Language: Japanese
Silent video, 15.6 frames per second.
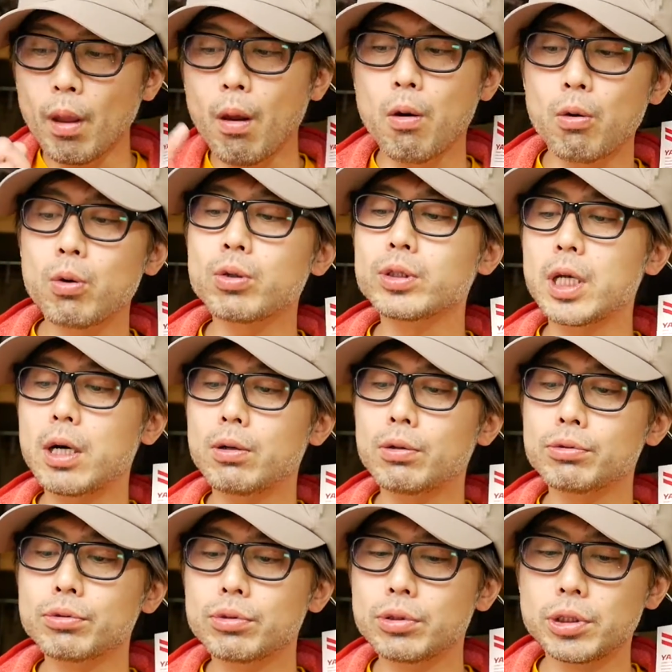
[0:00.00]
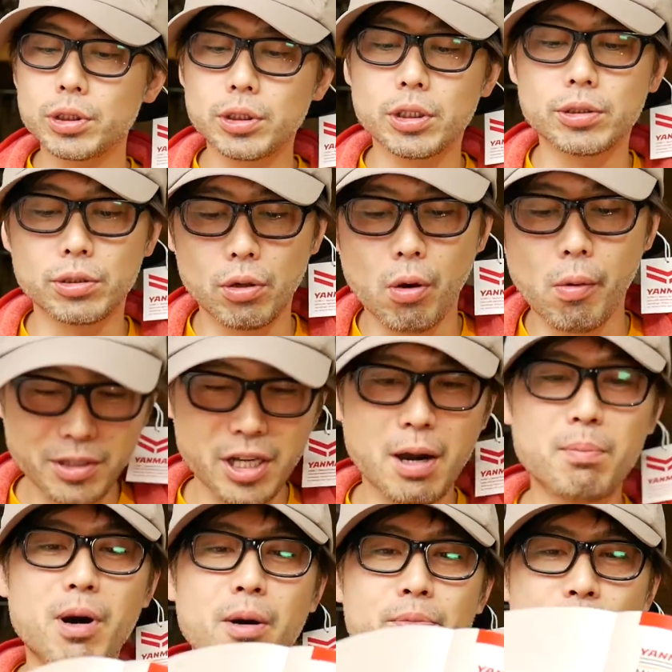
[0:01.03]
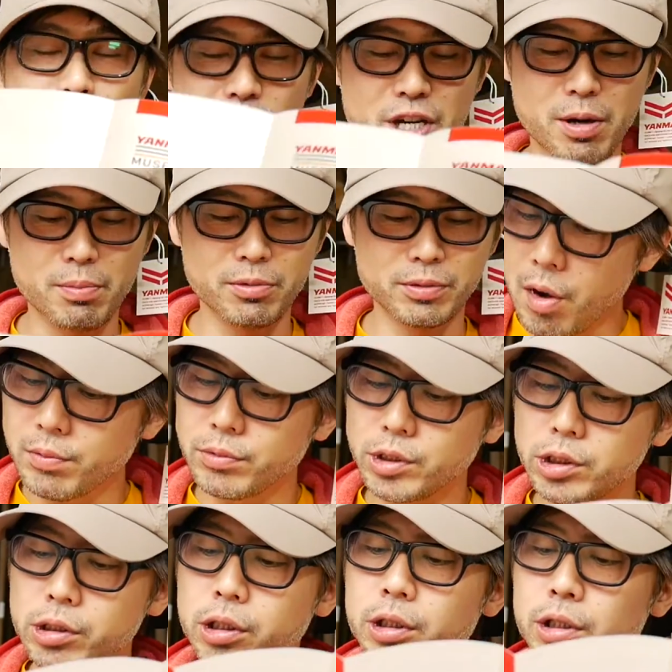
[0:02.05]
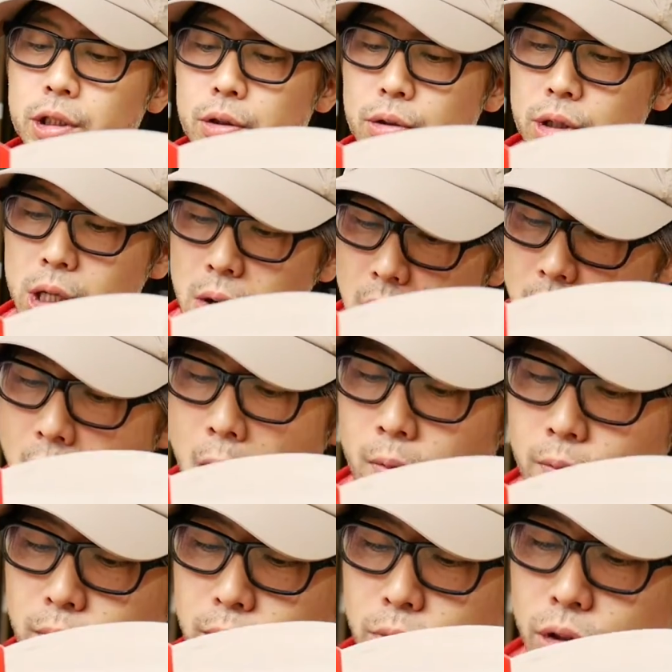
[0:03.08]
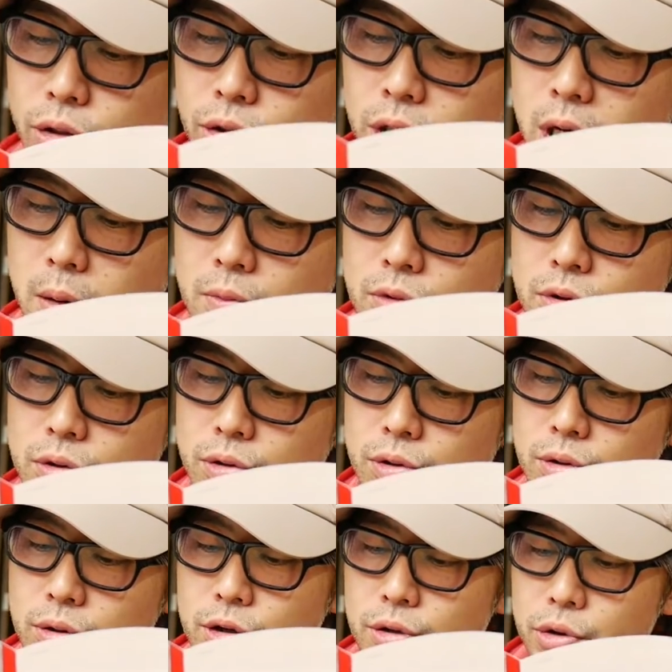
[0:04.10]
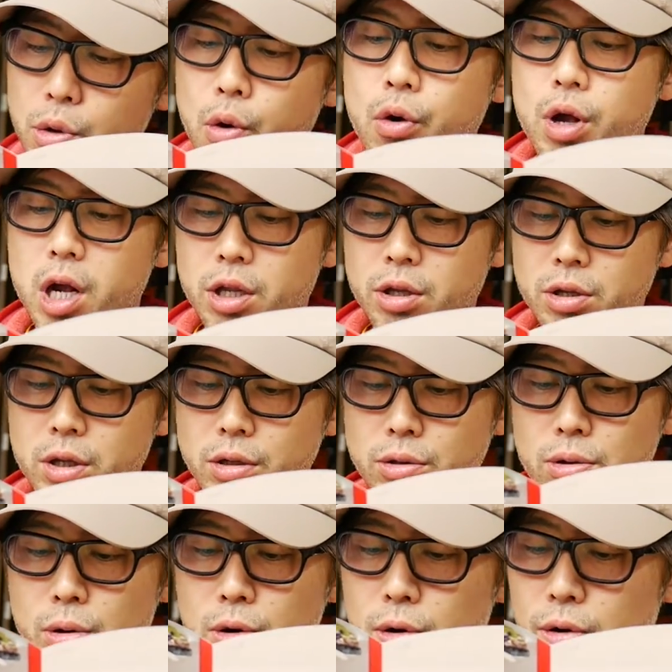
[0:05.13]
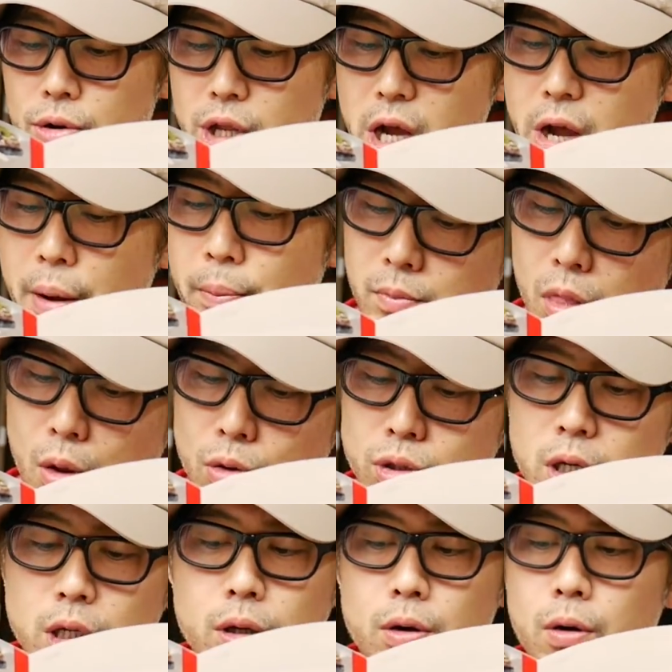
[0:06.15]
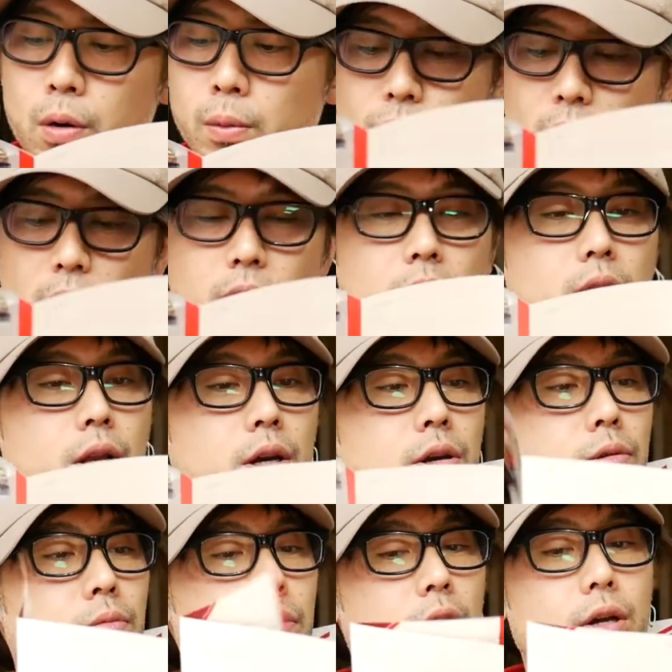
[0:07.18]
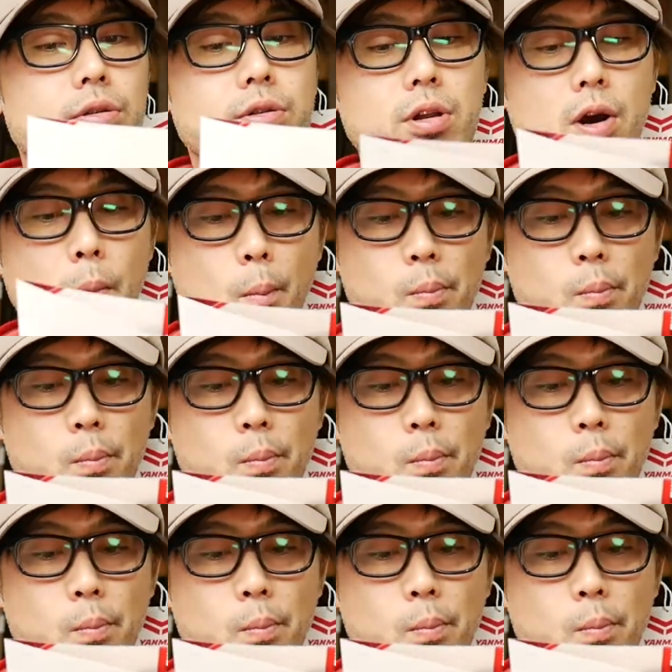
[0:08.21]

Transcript: お子さん本当いいですよヤンマーミュージアム時期によってはミュージアム農園っていうところで農作業体験できるみたいですね